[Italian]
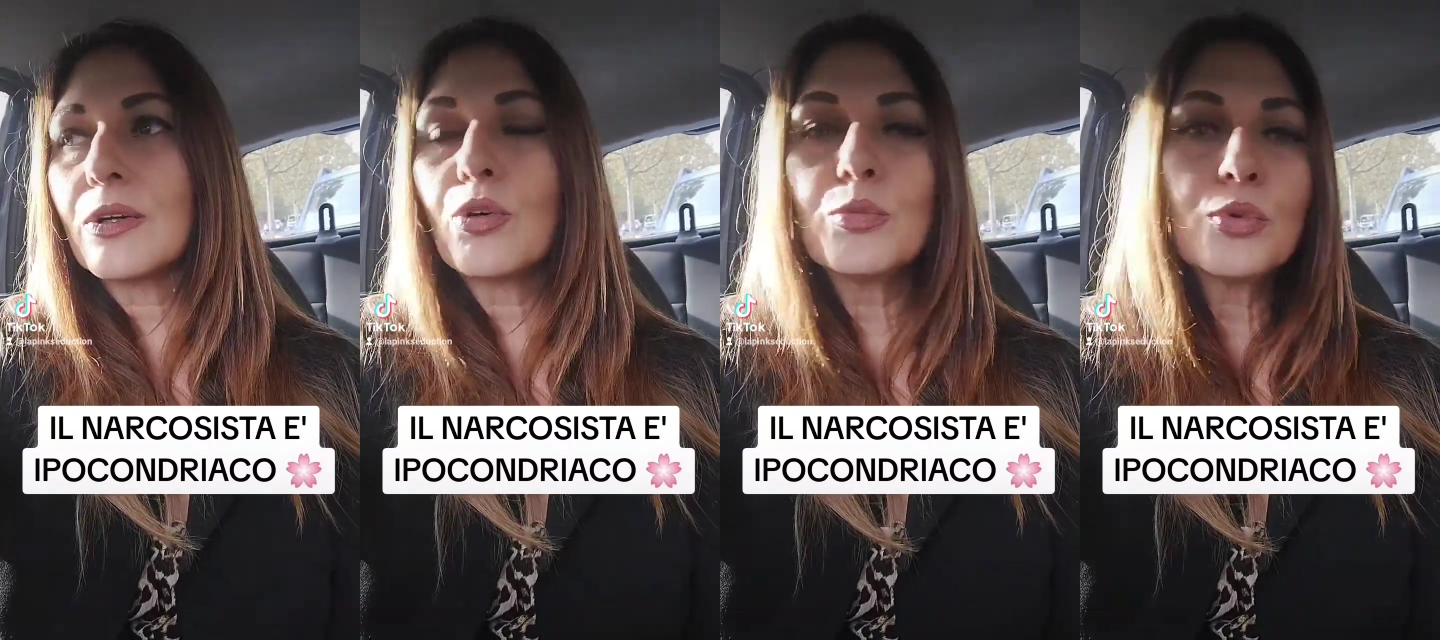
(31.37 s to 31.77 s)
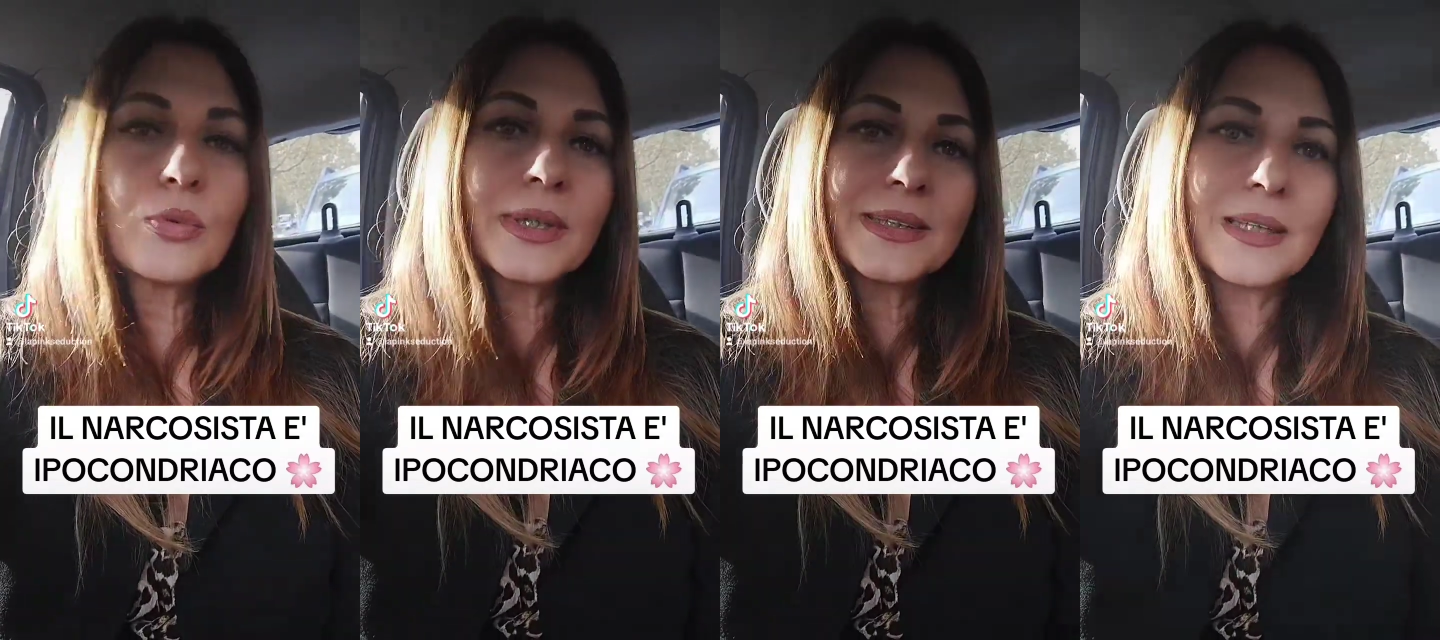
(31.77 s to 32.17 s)

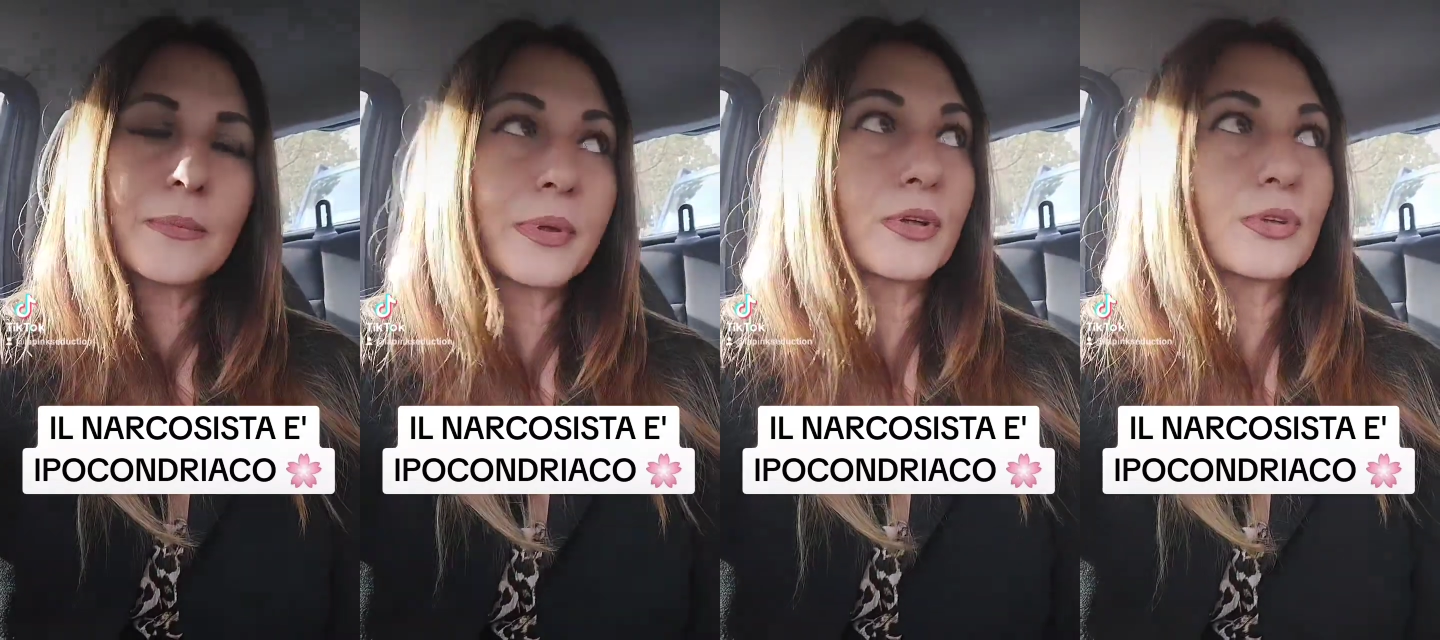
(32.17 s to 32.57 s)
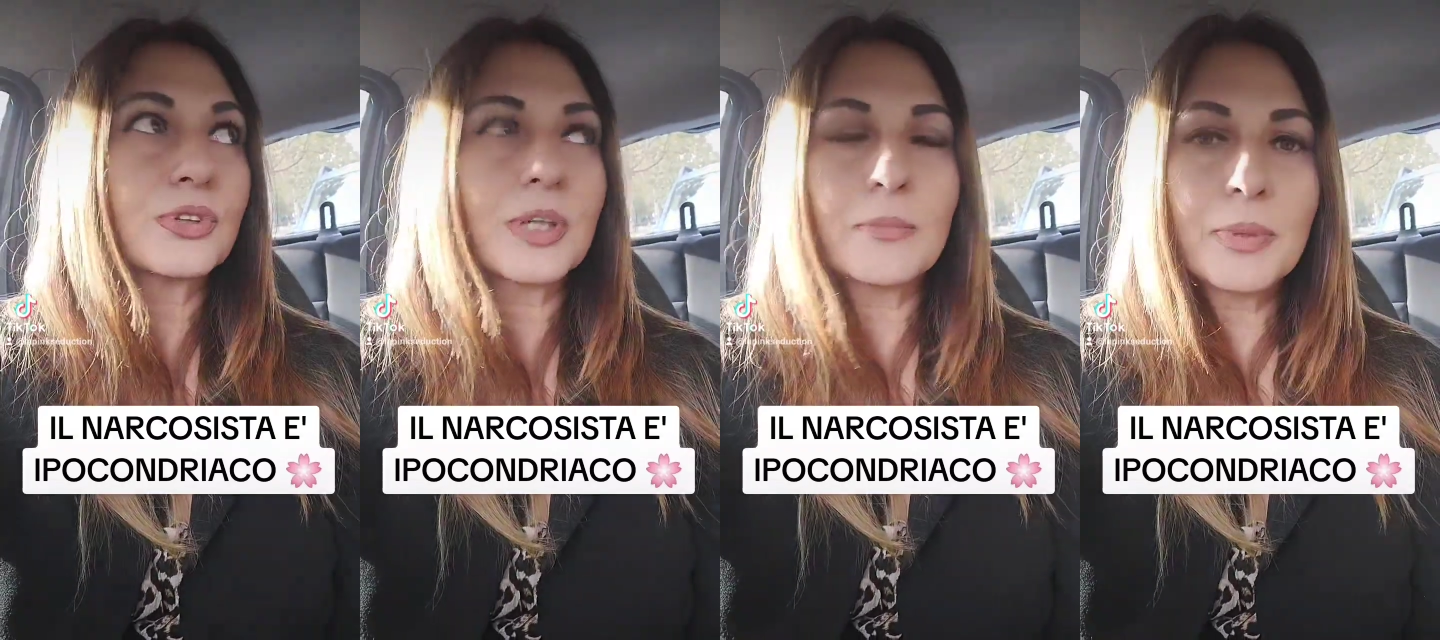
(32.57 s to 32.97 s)
comunque è sempre
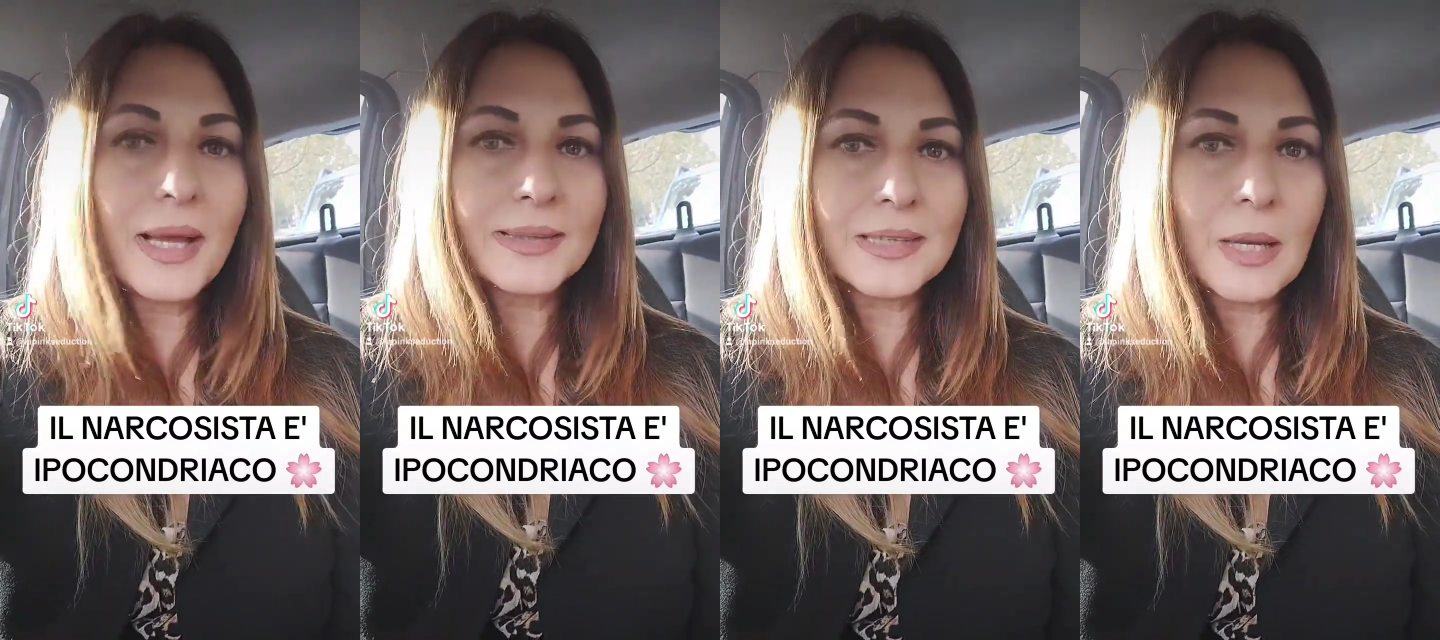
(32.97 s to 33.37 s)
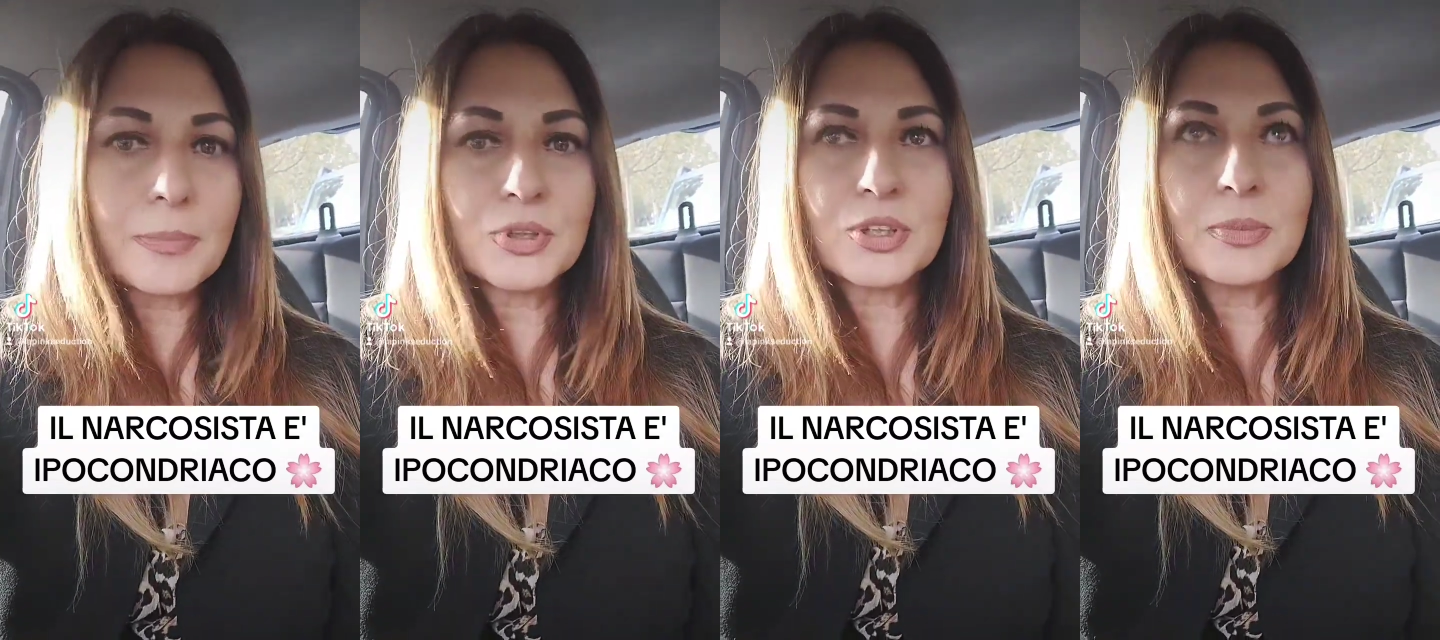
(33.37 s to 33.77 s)
contemplata la
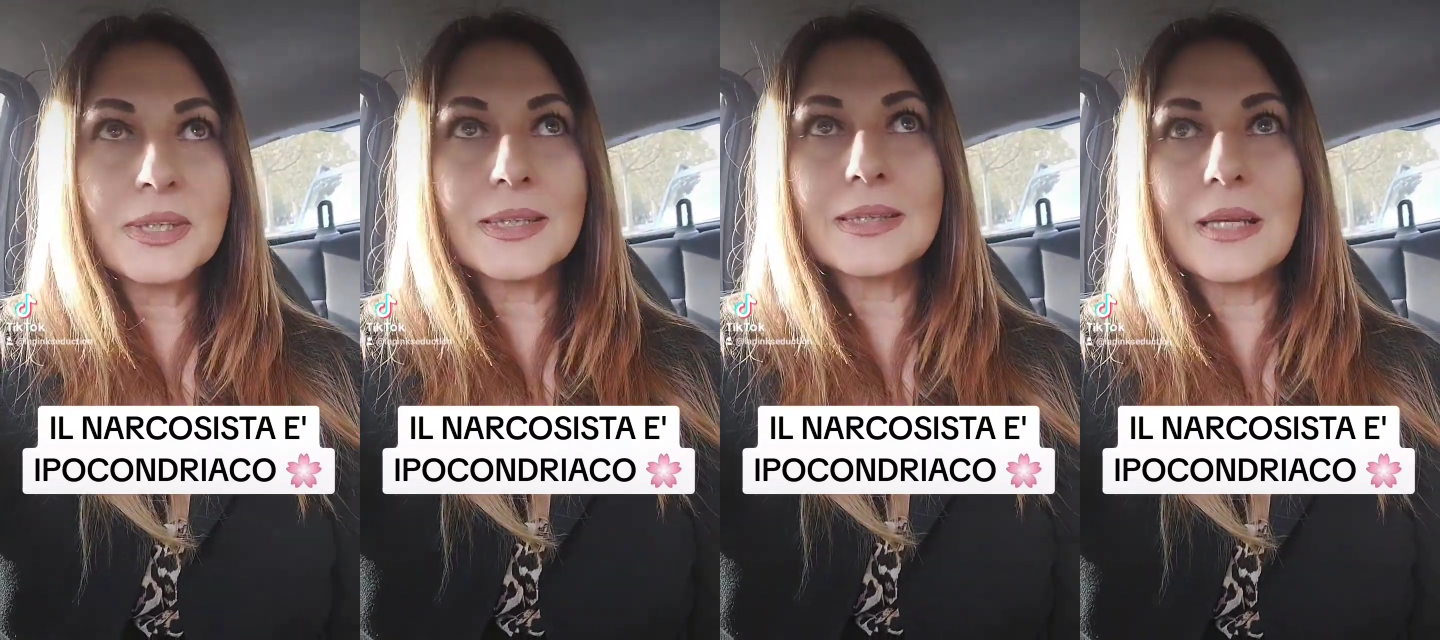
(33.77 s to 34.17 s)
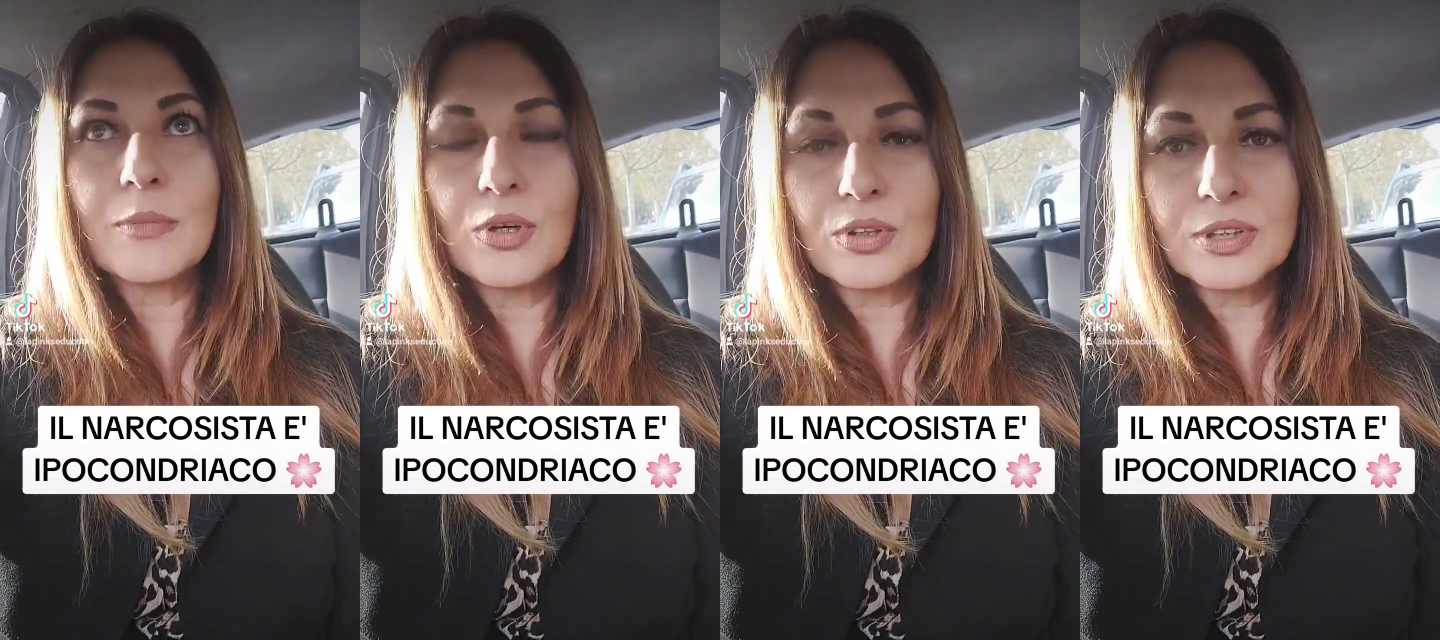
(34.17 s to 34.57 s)
possibilità della
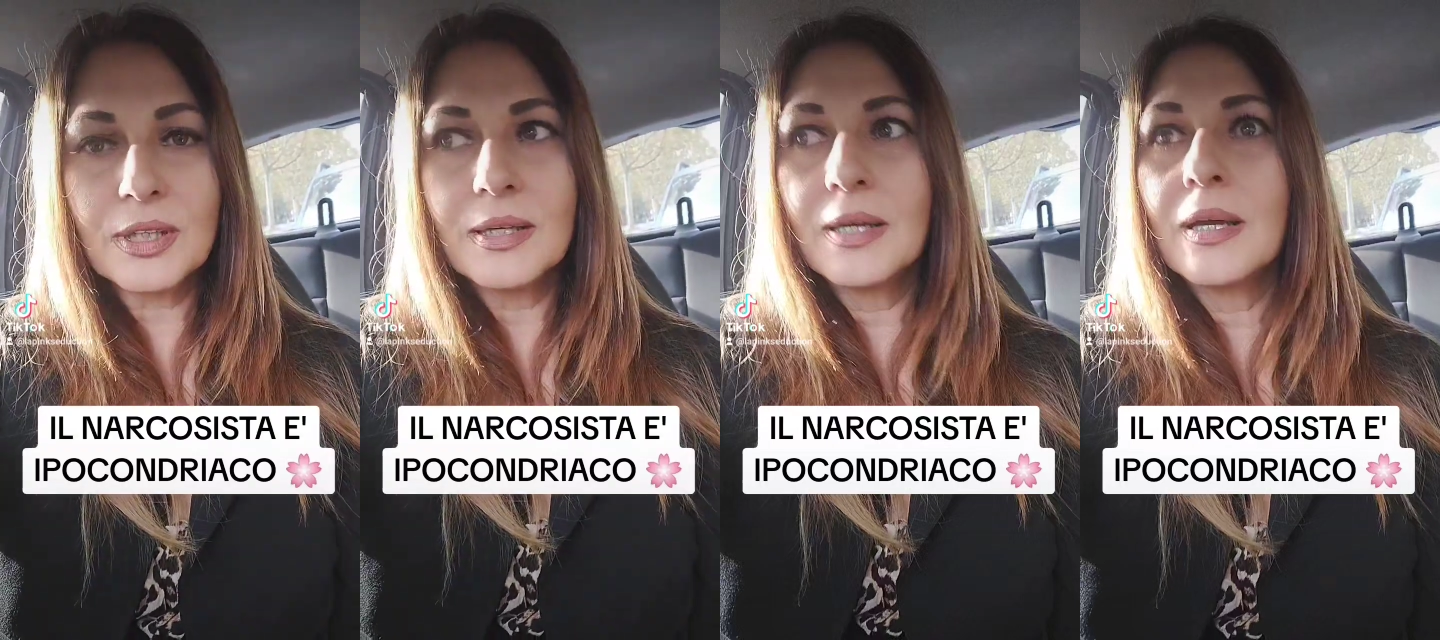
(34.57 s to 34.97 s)
morte,